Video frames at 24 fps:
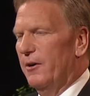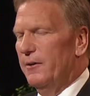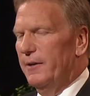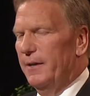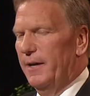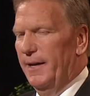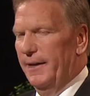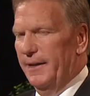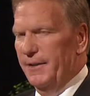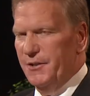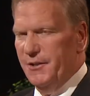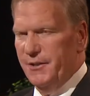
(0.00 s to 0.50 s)

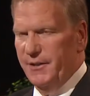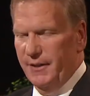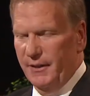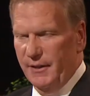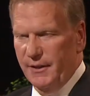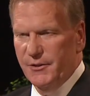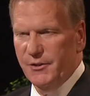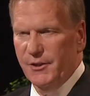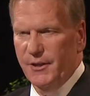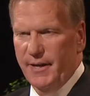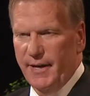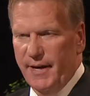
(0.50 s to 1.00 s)
由于他全
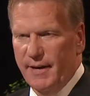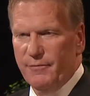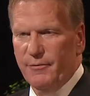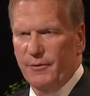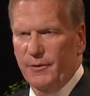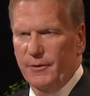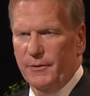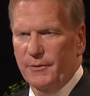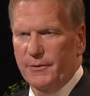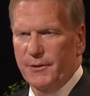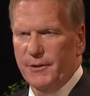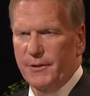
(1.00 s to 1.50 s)
心相
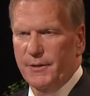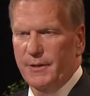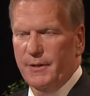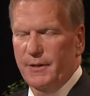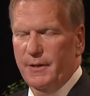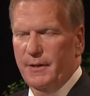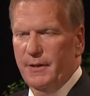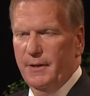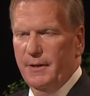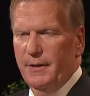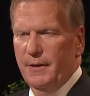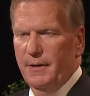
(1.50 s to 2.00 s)
信。”
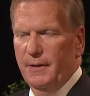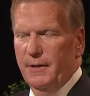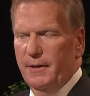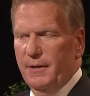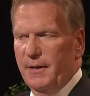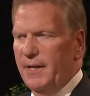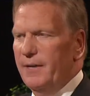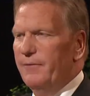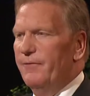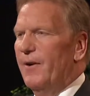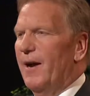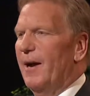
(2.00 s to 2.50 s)
而
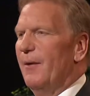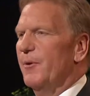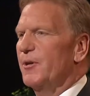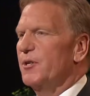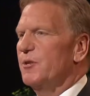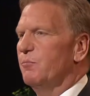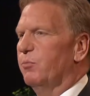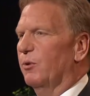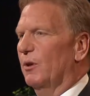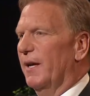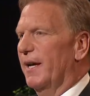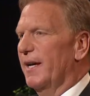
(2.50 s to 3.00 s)
且勤奋
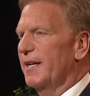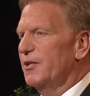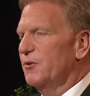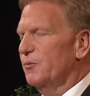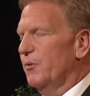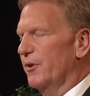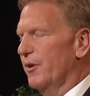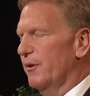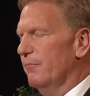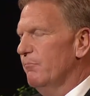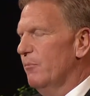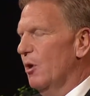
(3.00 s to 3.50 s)
寻
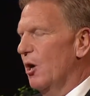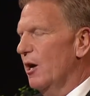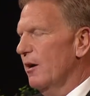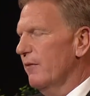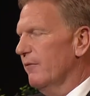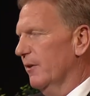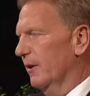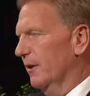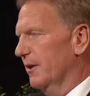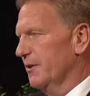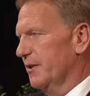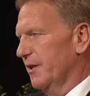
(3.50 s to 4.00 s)
求，
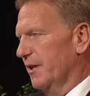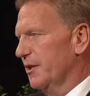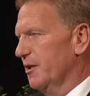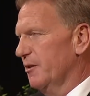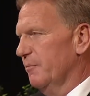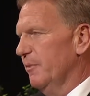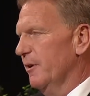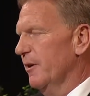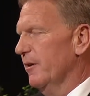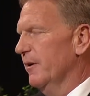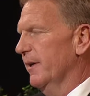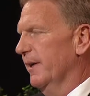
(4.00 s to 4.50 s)
因此
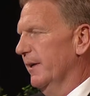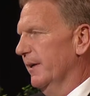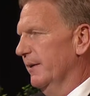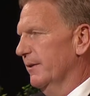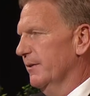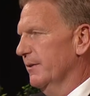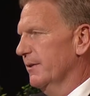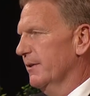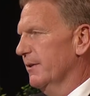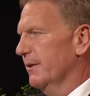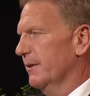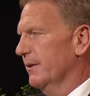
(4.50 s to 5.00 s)
蒙福
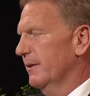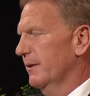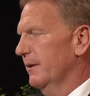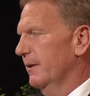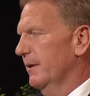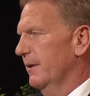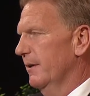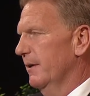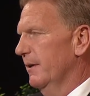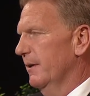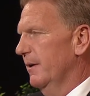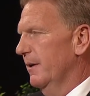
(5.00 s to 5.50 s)
得到了一
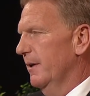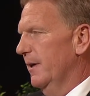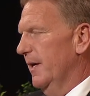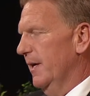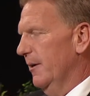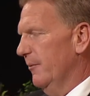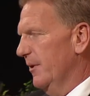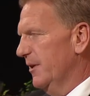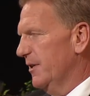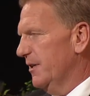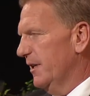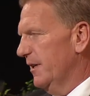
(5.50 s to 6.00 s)
个奇
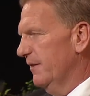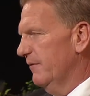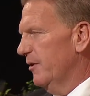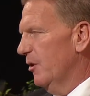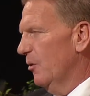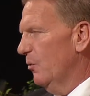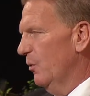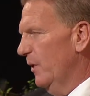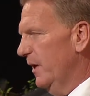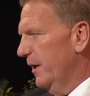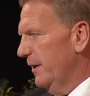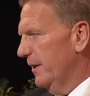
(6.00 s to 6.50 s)
妙的
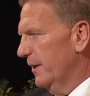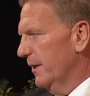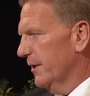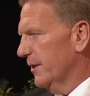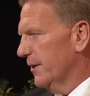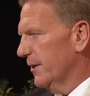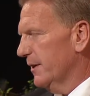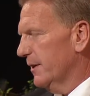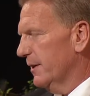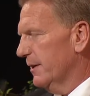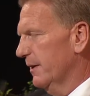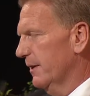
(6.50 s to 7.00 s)
经验。
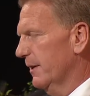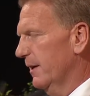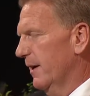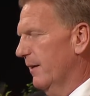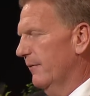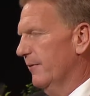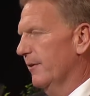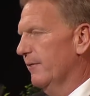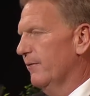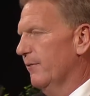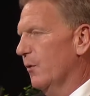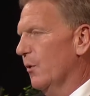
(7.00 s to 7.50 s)

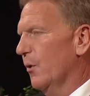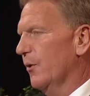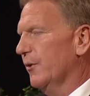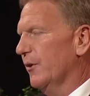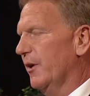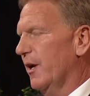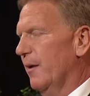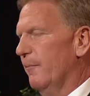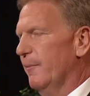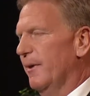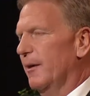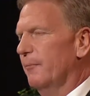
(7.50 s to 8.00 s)
他
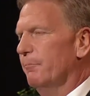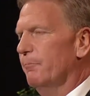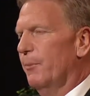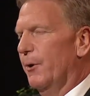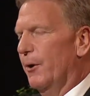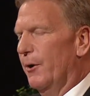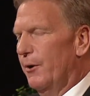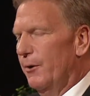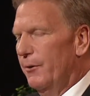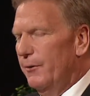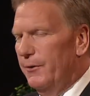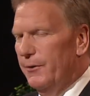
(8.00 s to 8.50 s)
获得见
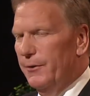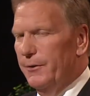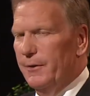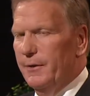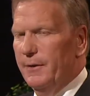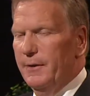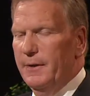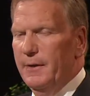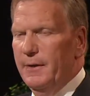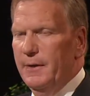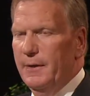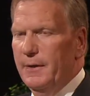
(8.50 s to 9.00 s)
证，
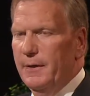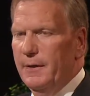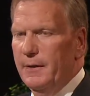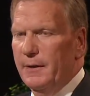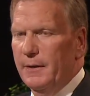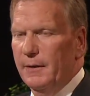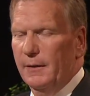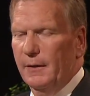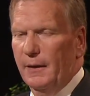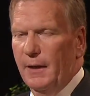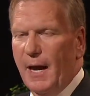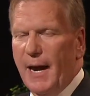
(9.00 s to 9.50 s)
看到
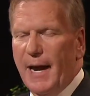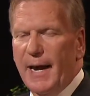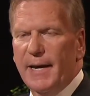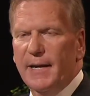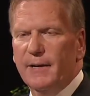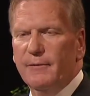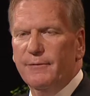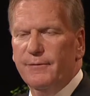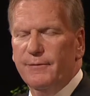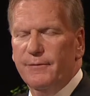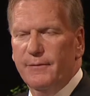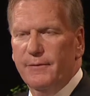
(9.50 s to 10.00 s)
救主耶稣
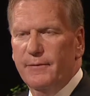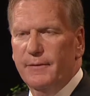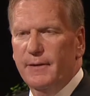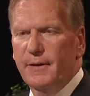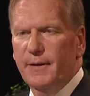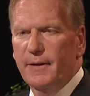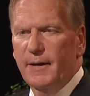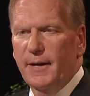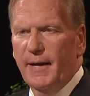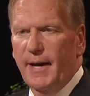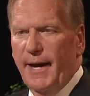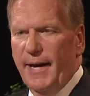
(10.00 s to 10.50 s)
基督
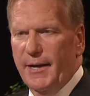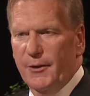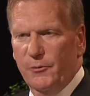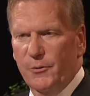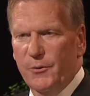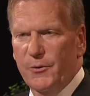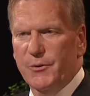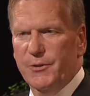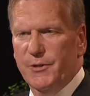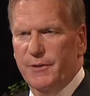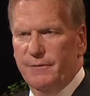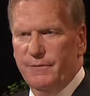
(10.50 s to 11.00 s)

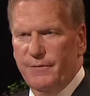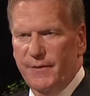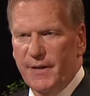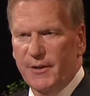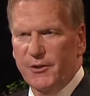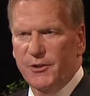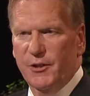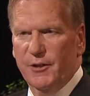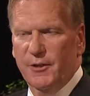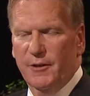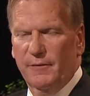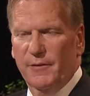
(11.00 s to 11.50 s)
即将
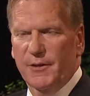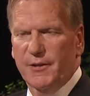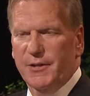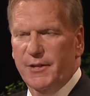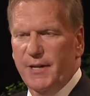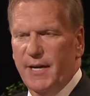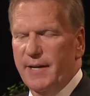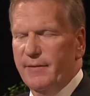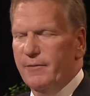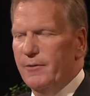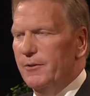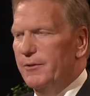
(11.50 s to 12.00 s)
出生，
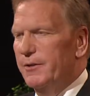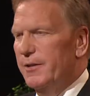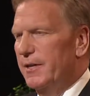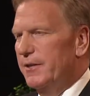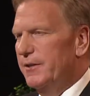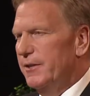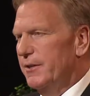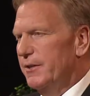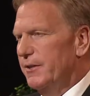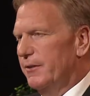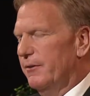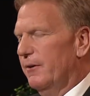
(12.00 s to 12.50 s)

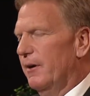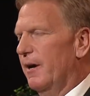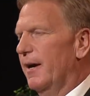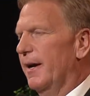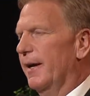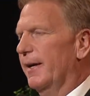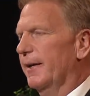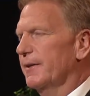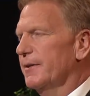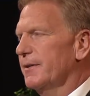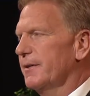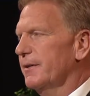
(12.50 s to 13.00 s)
他的一
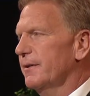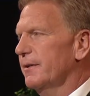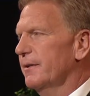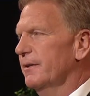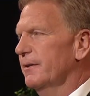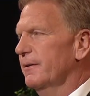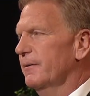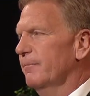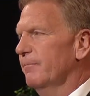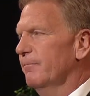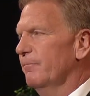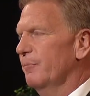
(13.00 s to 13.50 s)
生，
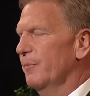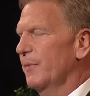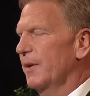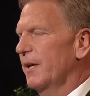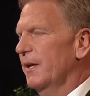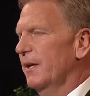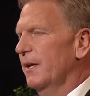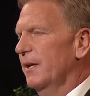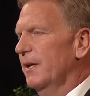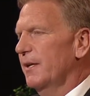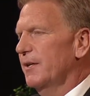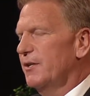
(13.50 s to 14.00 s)
并被
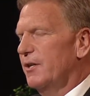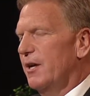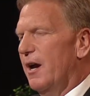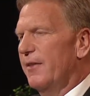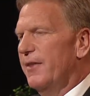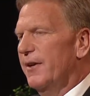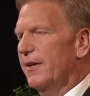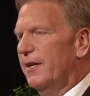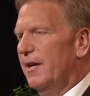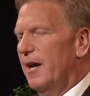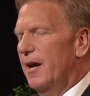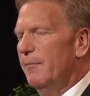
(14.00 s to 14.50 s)
钉在
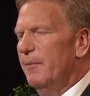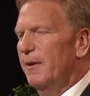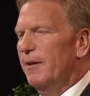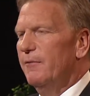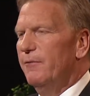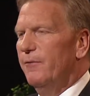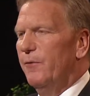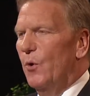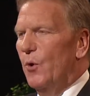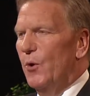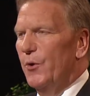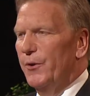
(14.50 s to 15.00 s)
十字架
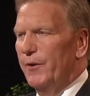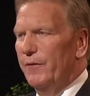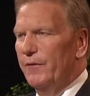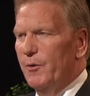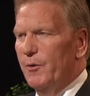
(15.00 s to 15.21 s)
上。